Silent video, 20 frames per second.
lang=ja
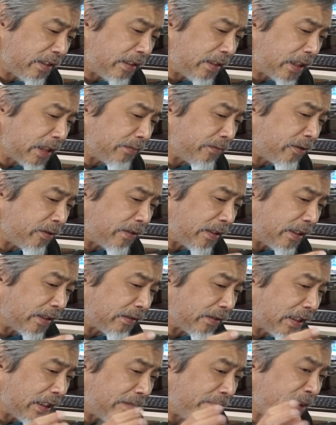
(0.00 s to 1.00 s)
側にもあ
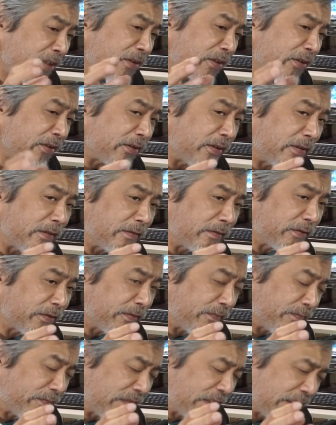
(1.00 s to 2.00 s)
のガミロイドの
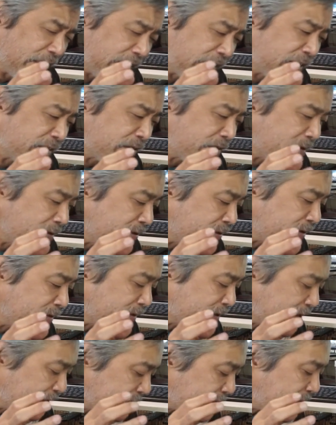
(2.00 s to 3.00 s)
技術供
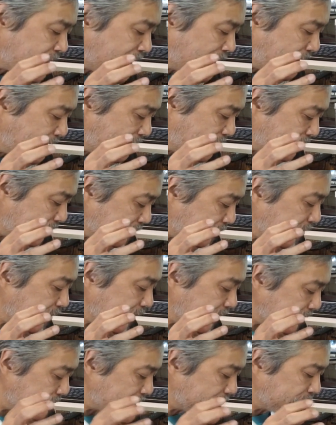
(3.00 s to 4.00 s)
与っていうのはあるの
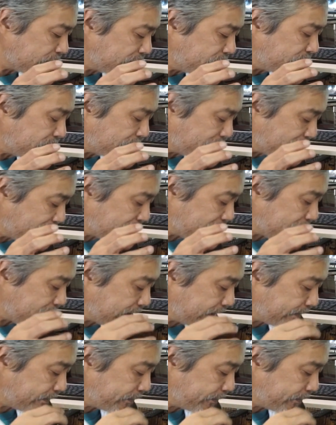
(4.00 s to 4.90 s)
かなと思います。